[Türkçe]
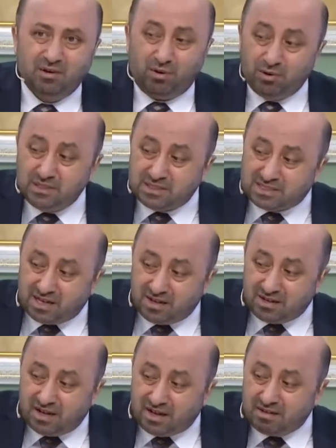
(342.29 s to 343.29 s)
O
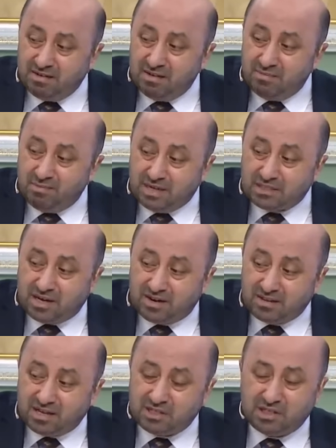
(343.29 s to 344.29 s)
insanlar
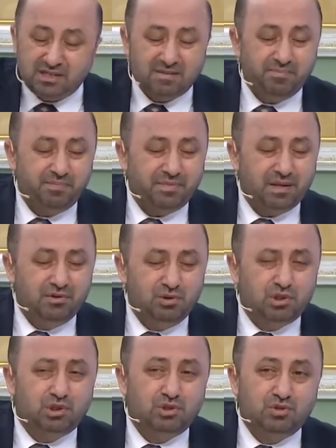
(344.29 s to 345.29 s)
mezardaki
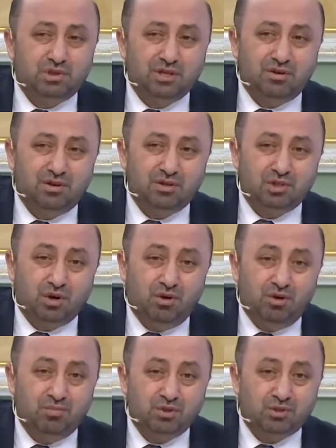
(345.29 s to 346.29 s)
300 yıl önce
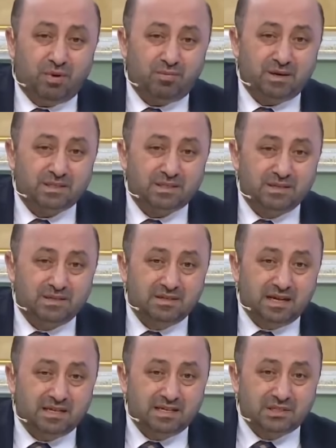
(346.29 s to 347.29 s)
ölmüş babasının,
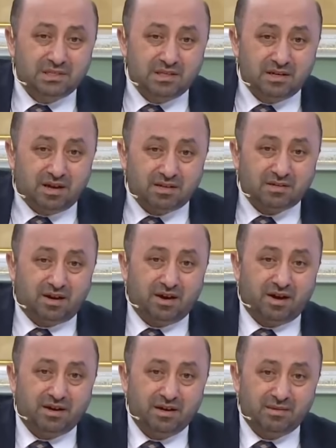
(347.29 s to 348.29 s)
dedesinin,
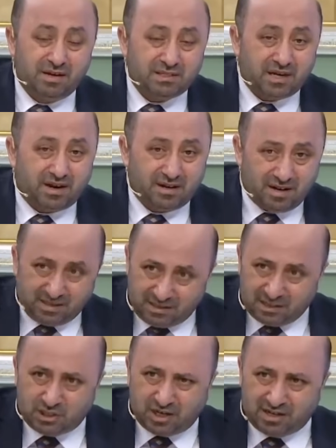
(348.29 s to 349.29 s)
atalarının mezarından
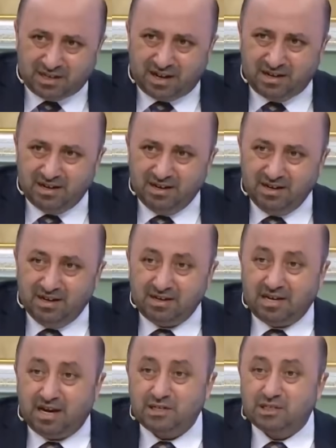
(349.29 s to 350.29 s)
geçerken
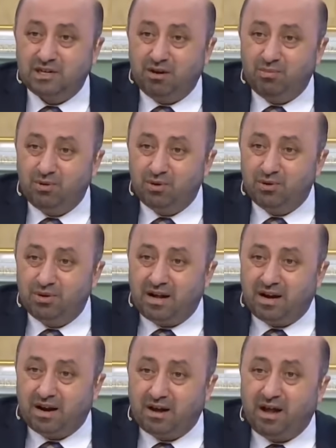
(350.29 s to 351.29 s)
keşke
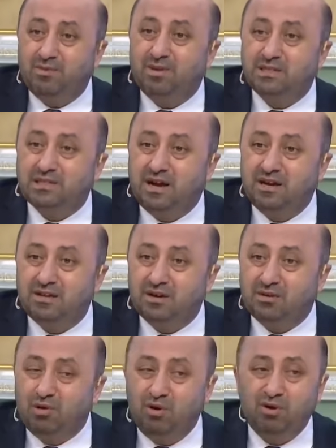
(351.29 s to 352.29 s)
bugünlere
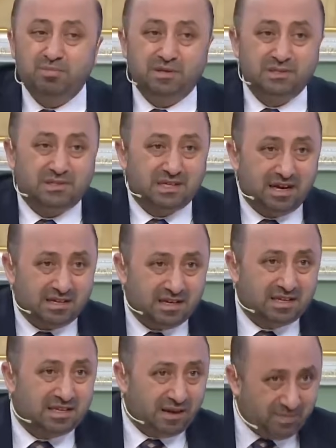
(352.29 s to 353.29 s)
kalmasaydık, ölüp
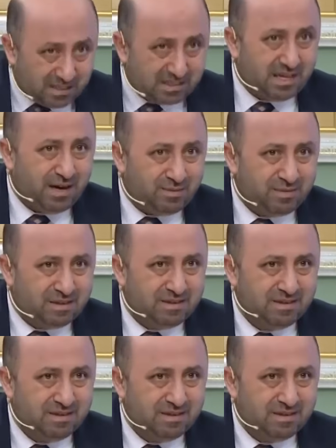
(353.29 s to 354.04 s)
gitseydik demezler mi?